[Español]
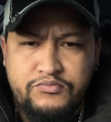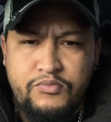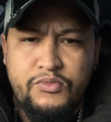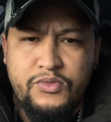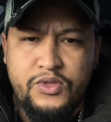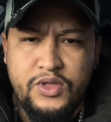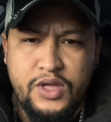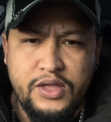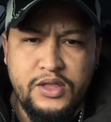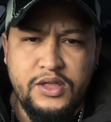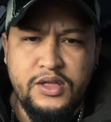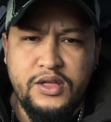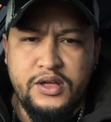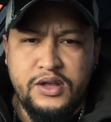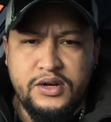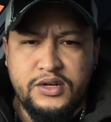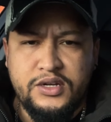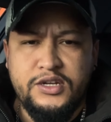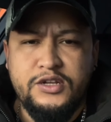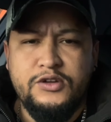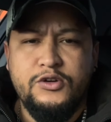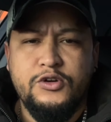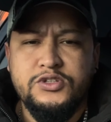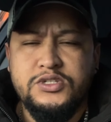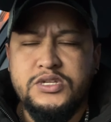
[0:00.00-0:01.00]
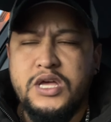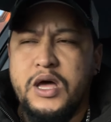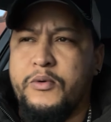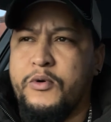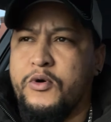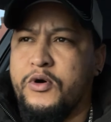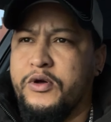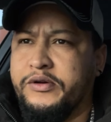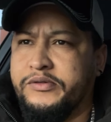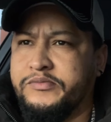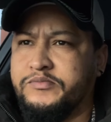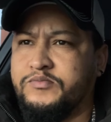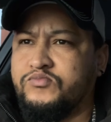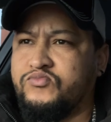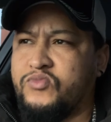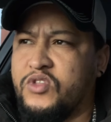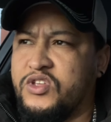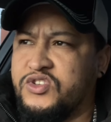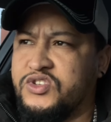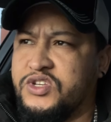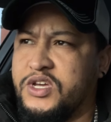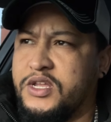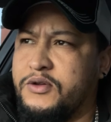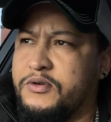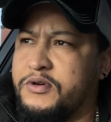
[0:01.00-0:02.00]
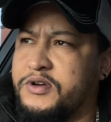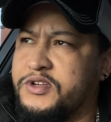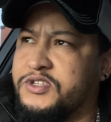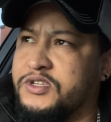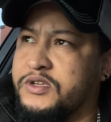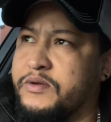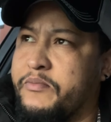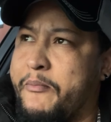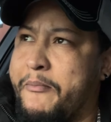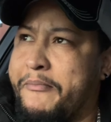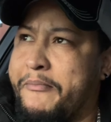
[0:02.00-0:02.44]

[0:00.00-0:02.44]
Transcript: Tiene rico sabor. En serio que sí.